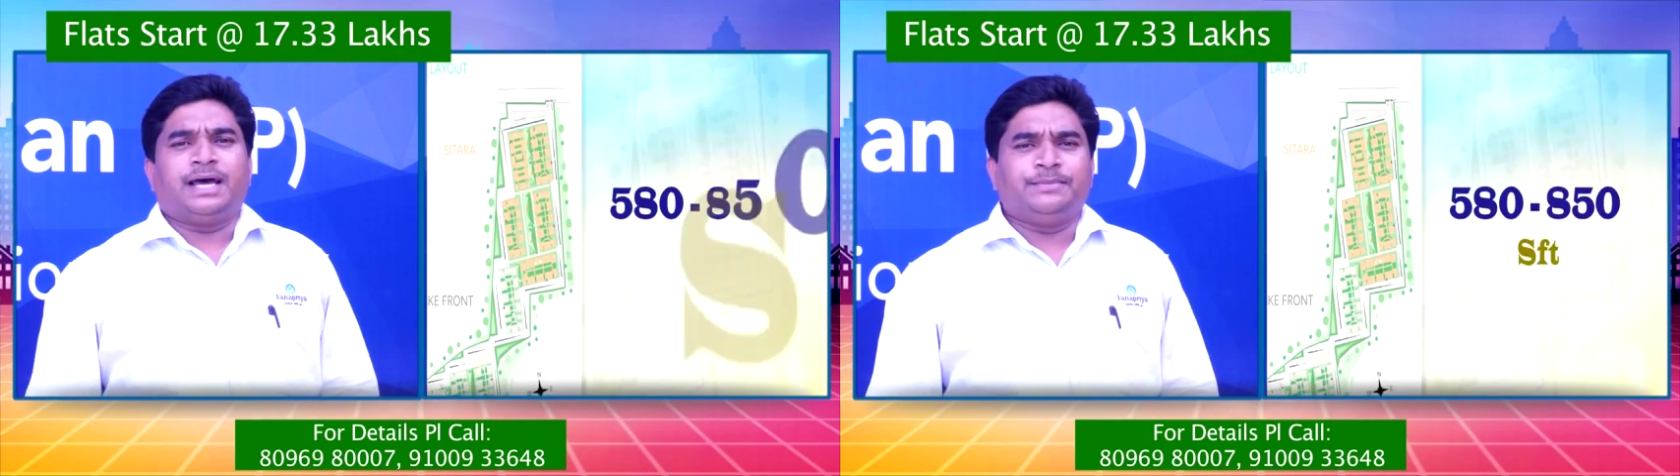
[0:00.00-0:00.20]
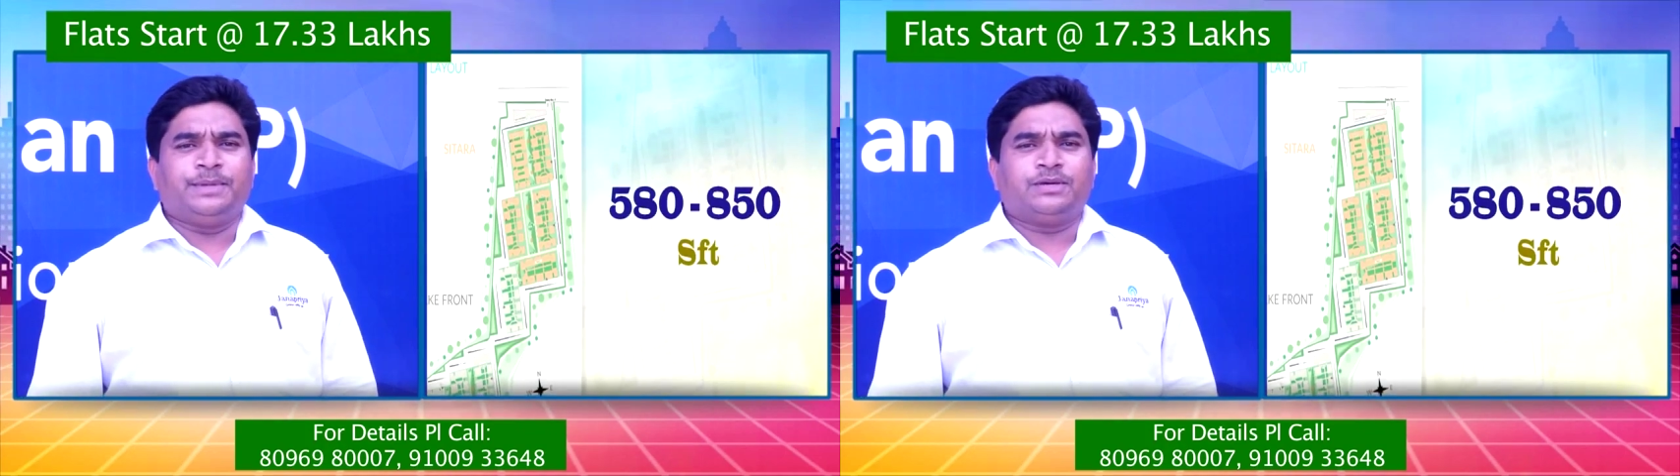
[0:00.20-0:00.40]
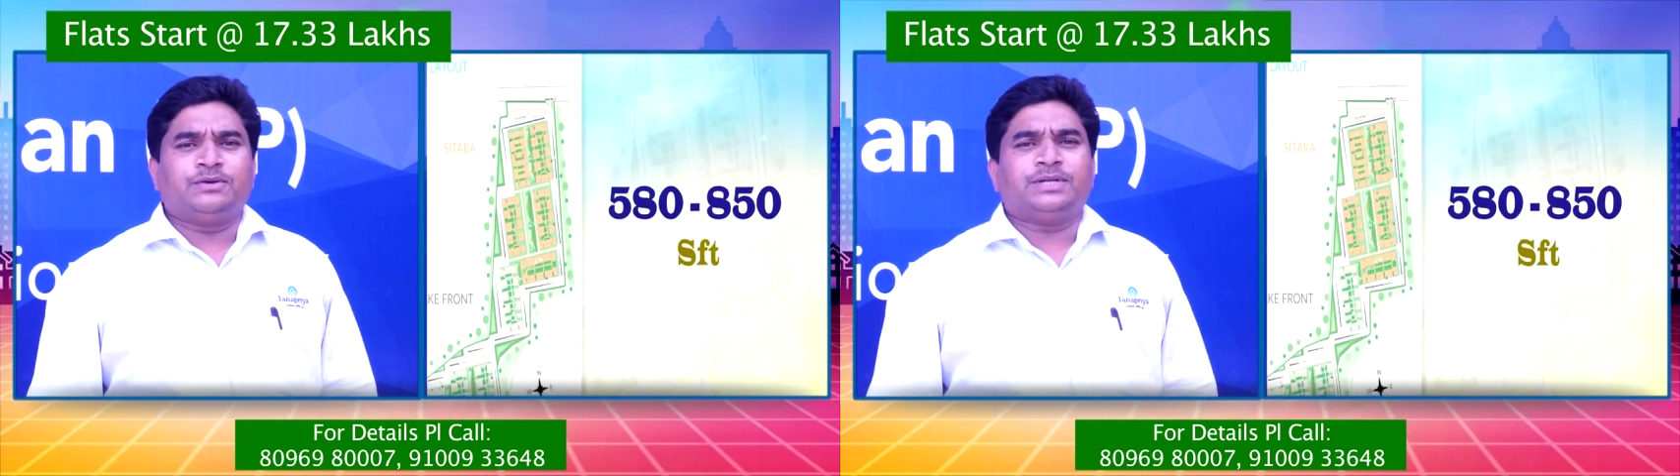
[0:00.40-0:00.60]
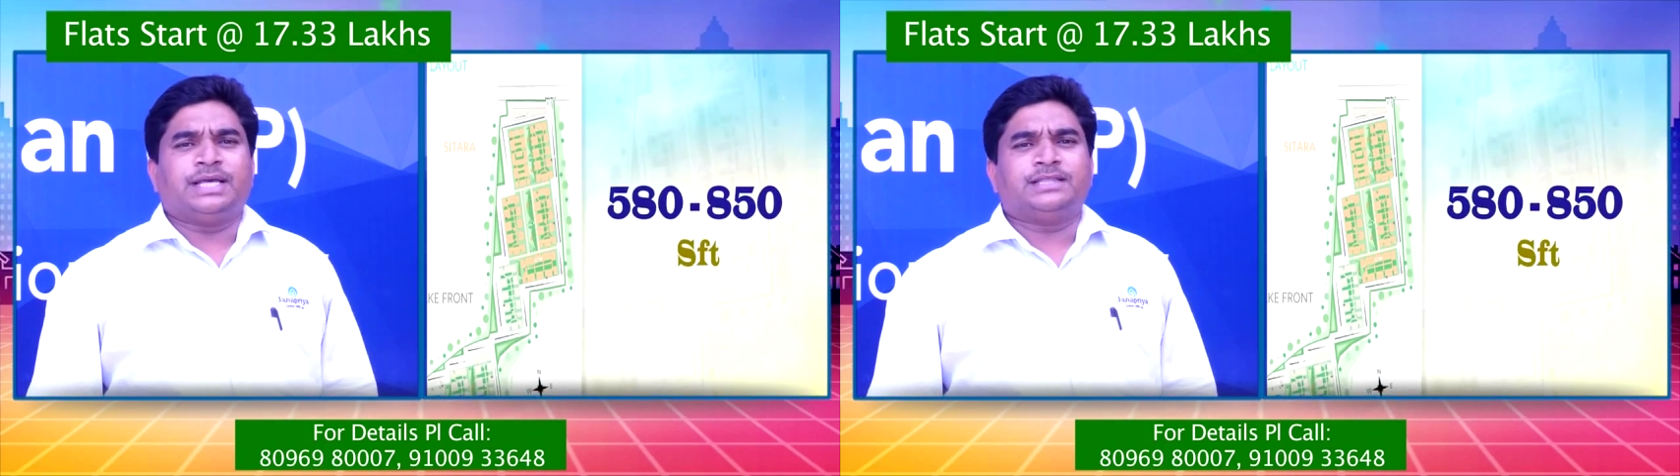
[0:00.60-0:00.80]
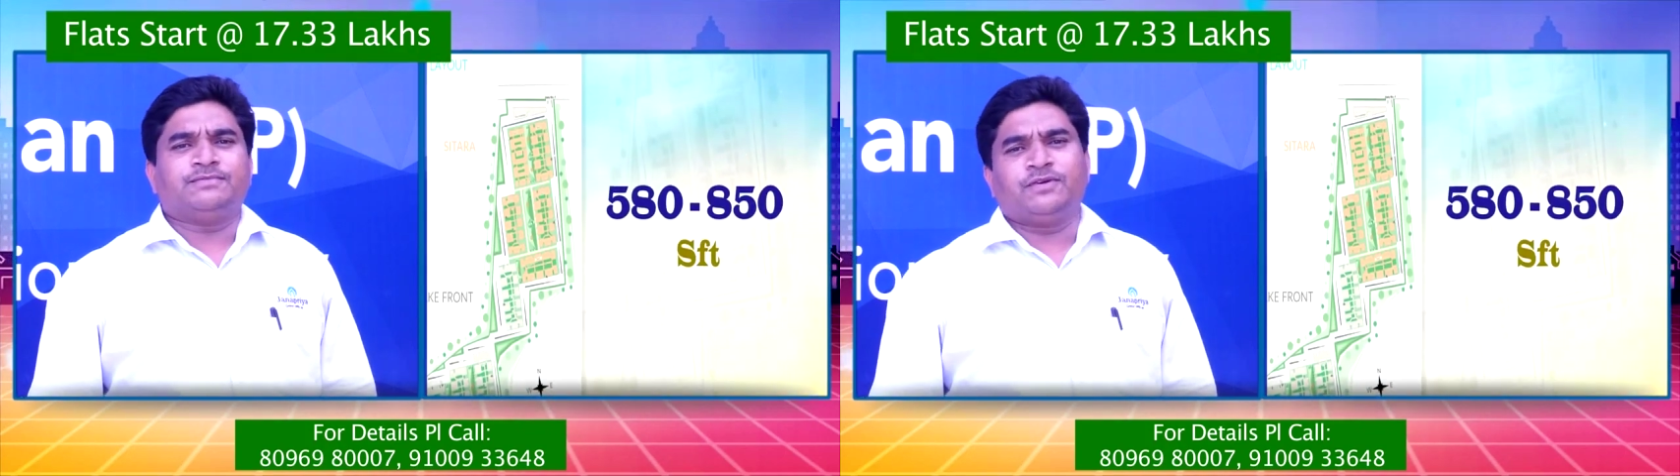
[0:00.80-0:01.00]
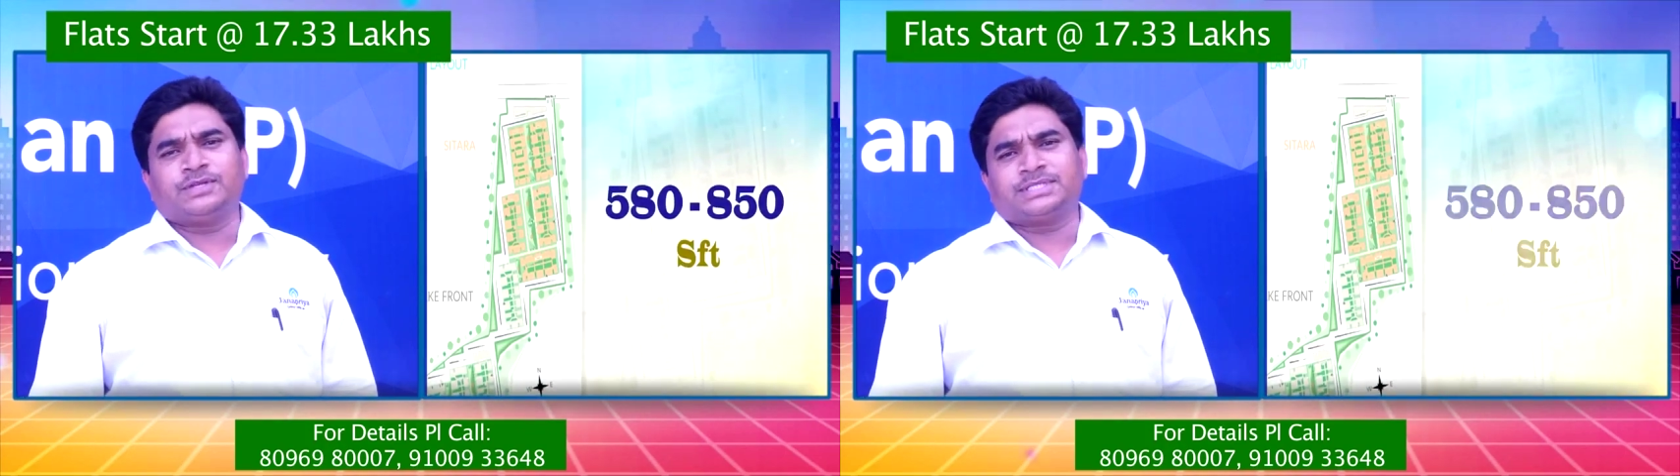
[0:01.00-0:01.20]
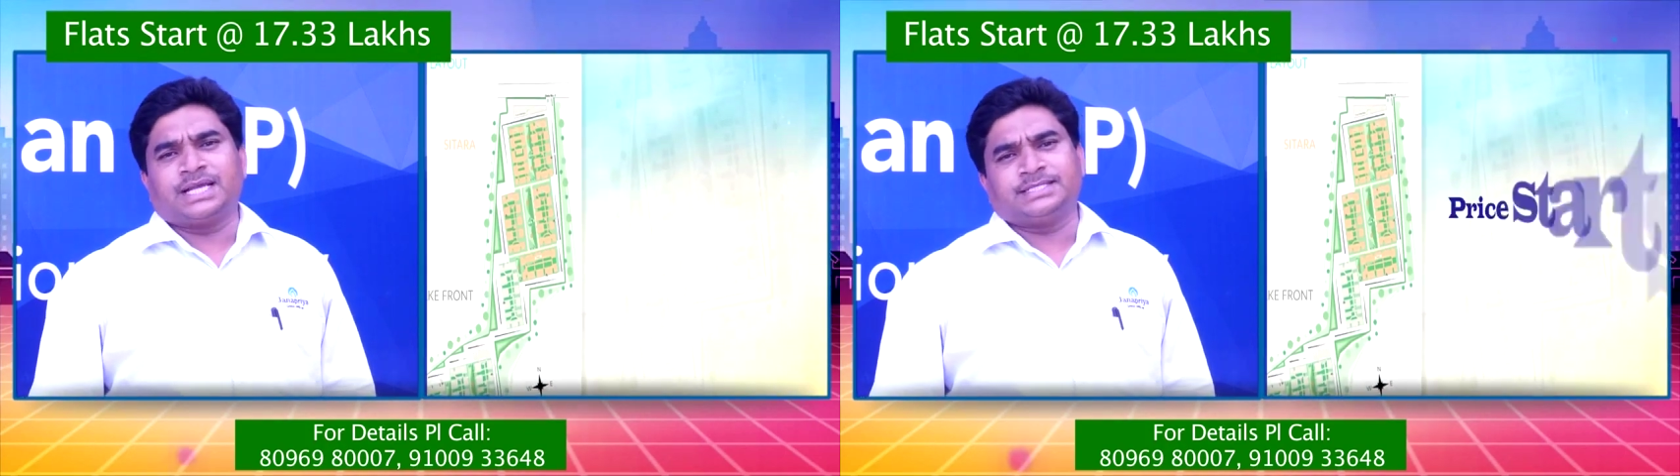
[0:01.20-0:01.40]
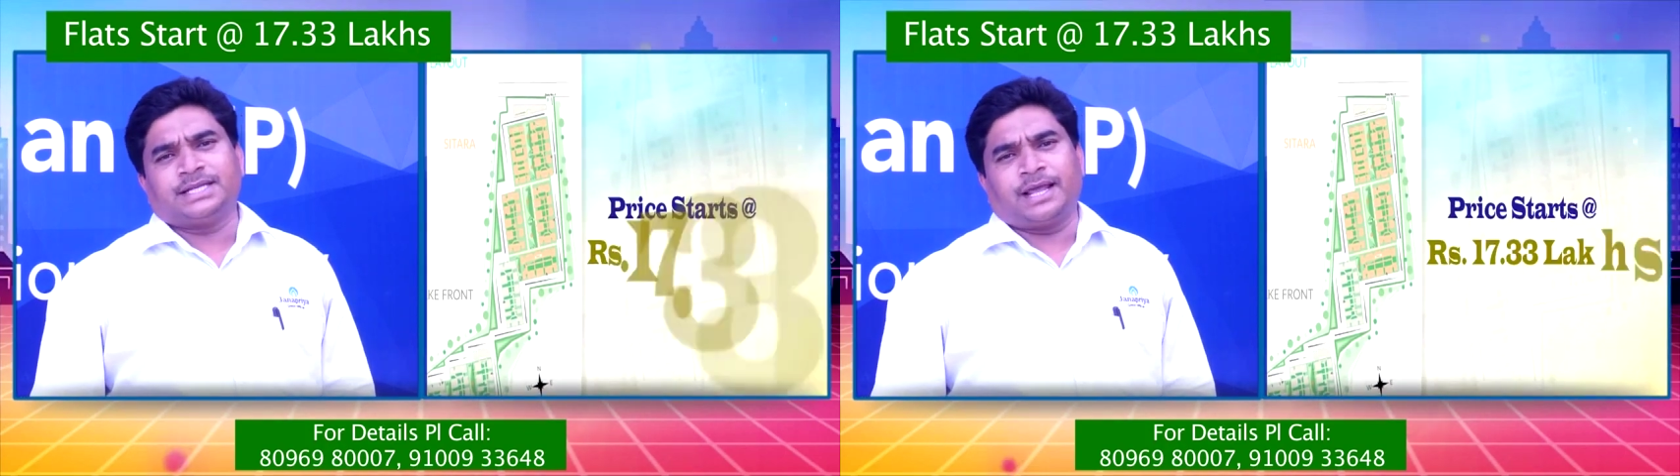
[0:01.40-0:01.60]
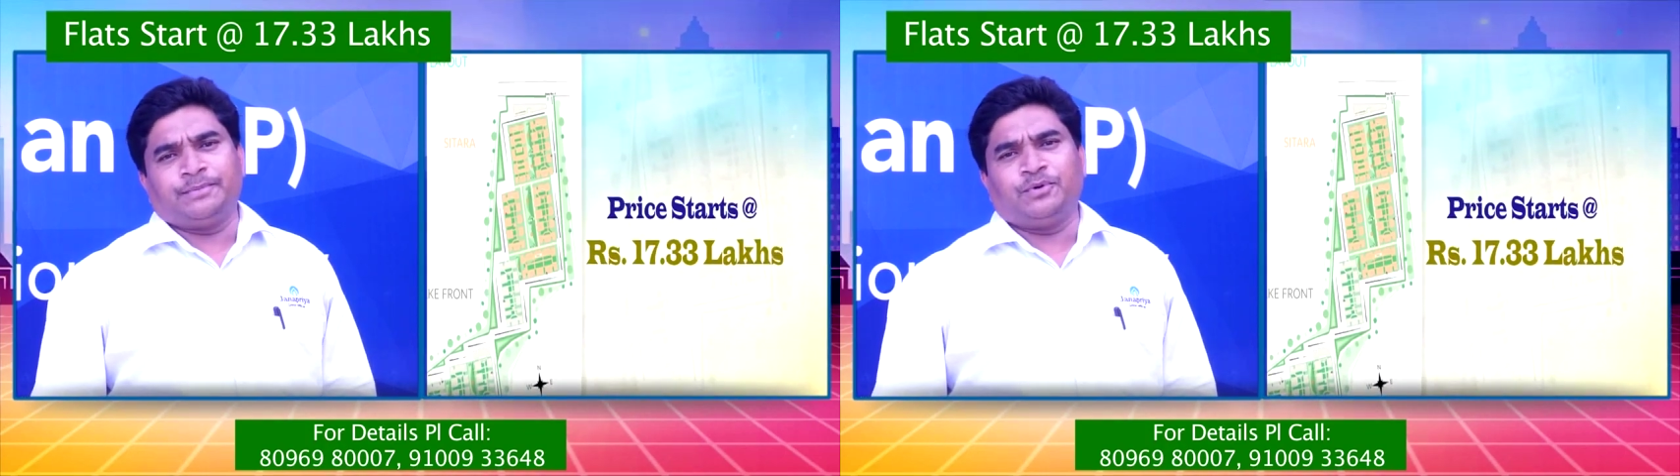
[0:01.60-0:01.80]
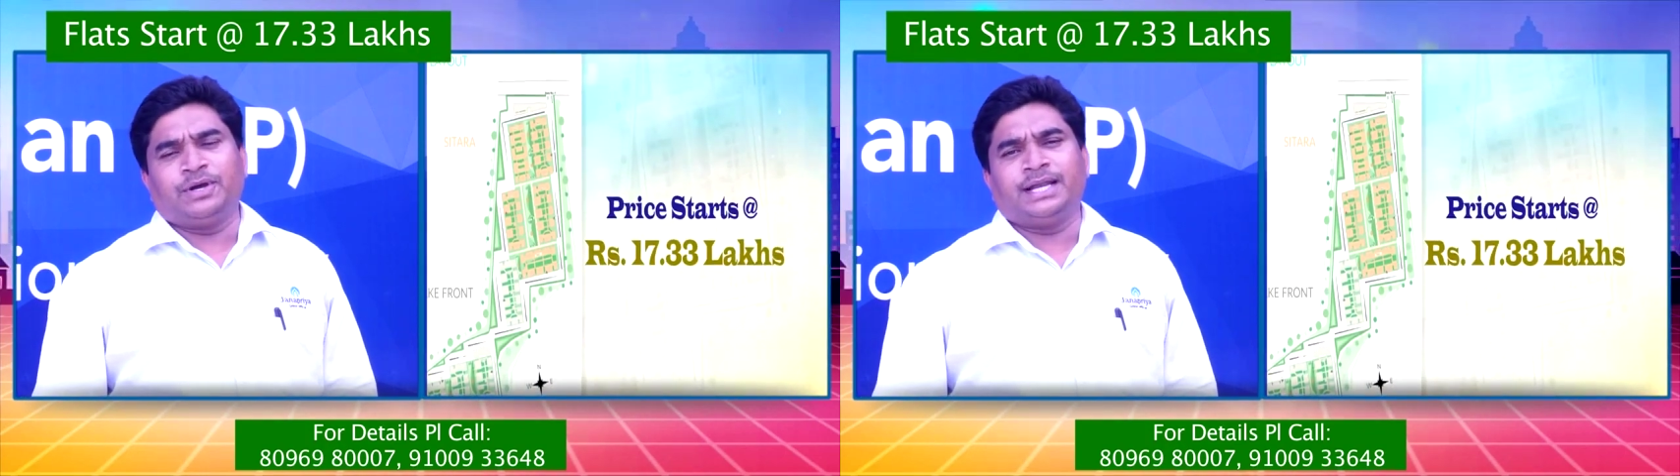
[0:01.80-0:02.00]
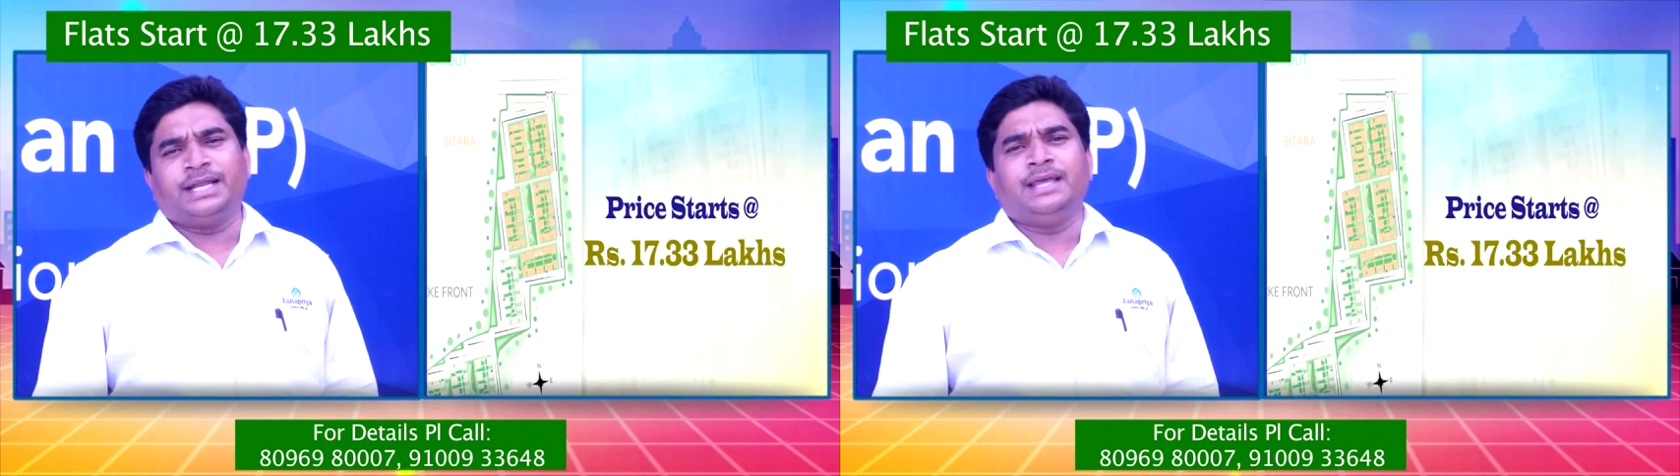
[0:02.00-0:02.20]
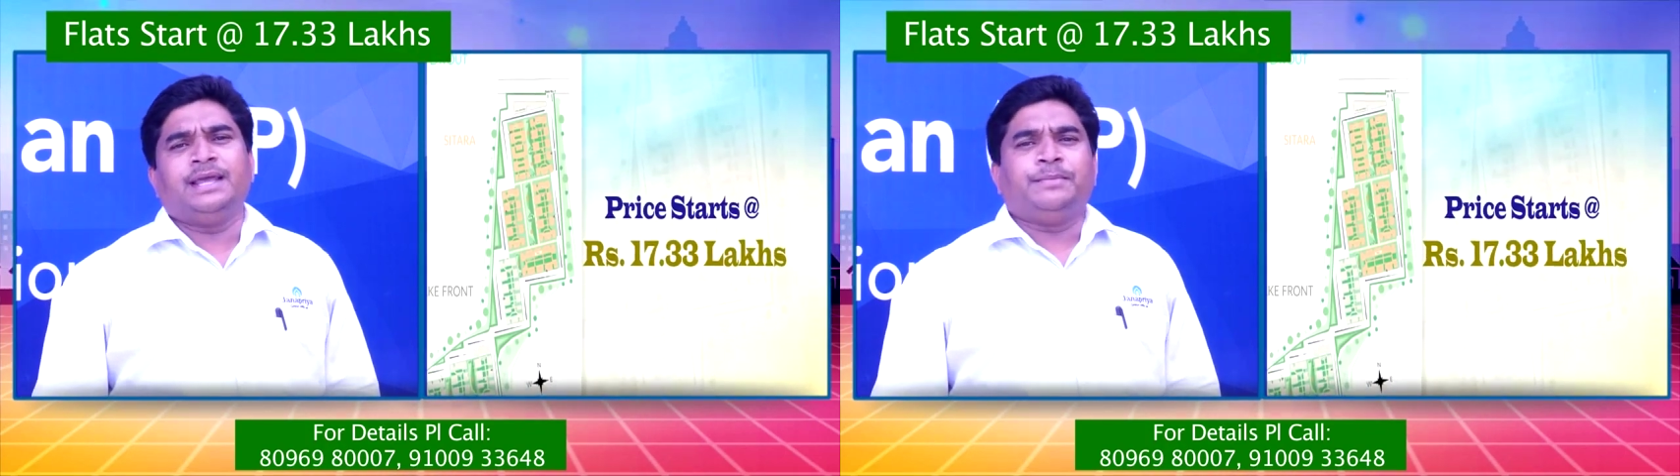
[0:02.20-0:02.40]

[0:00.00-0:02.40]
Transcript: అది మీకు టెన్త్ ఫ్లోర్ స్ట్రక్చర్ అయిపోగానే